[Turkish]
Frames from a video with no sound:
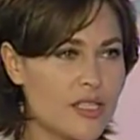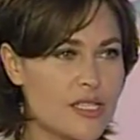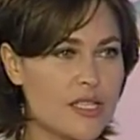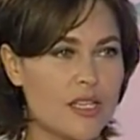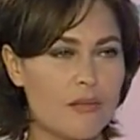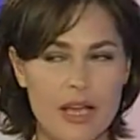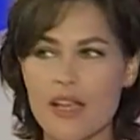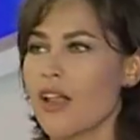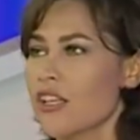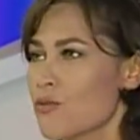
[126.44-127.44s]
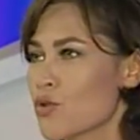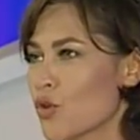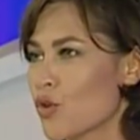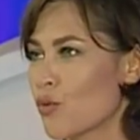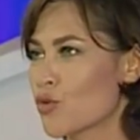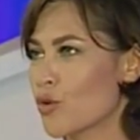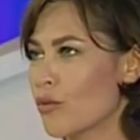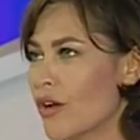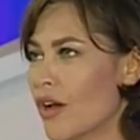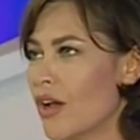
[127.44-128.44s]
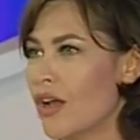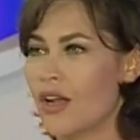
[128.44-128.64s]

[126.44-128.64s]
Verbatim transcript: yoğun. Ben Hayır. yanlış mı soruyormuşum? Hayır Evet.